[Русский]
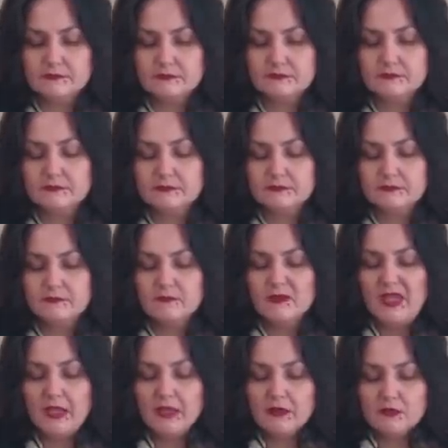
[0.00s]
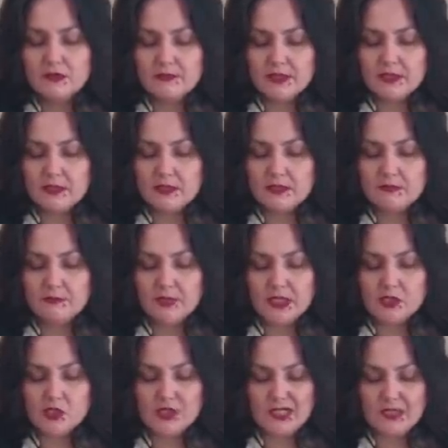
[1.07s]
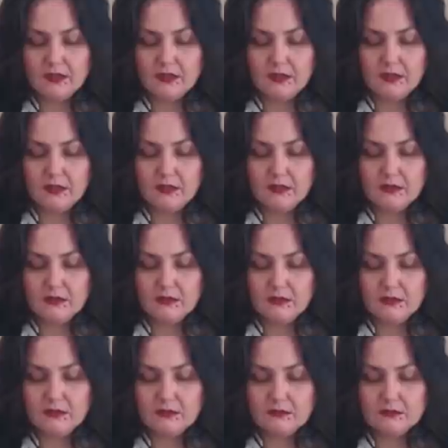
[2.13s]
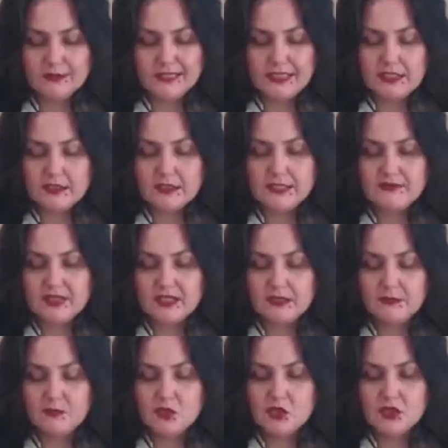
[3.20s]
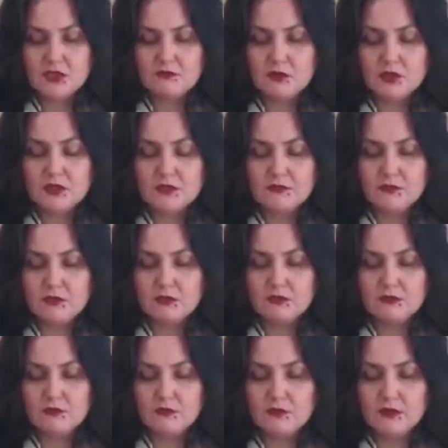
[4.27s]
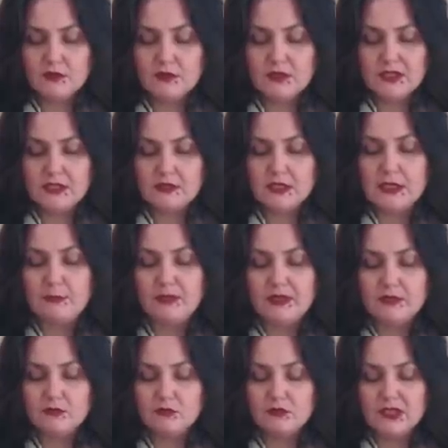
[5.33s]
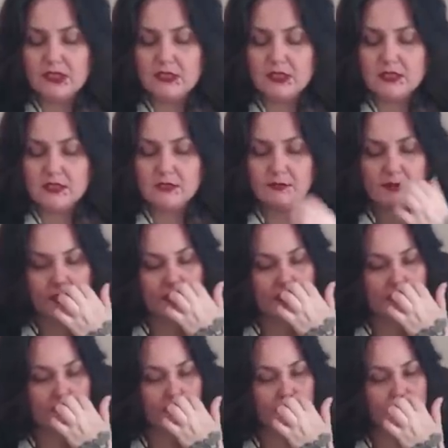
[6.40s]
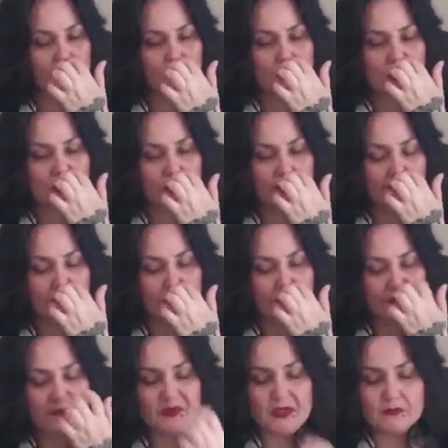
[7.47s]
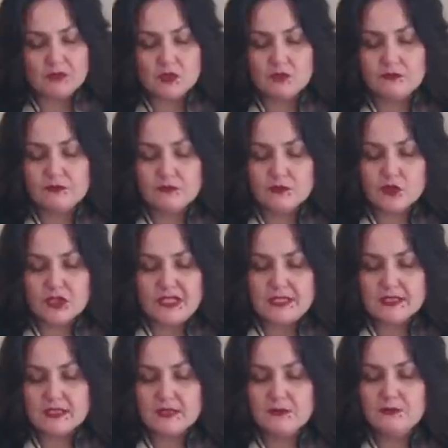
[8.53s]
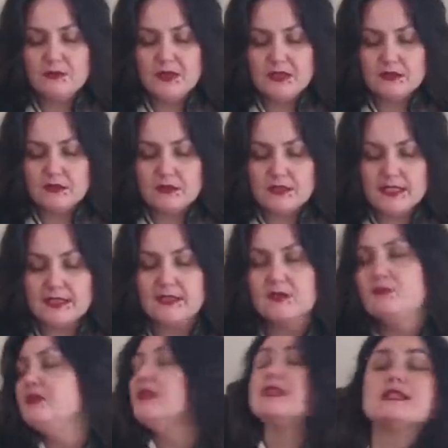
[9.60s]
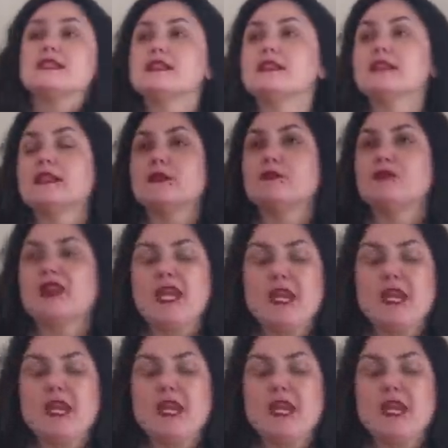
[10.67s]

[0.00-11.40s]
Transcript: Угу. Смотрите, башня и а, девятка мечей. Вот эти вот э, этот триплет, он как раз-таки показывает то, что ваша жизнь стреми, э, стремительно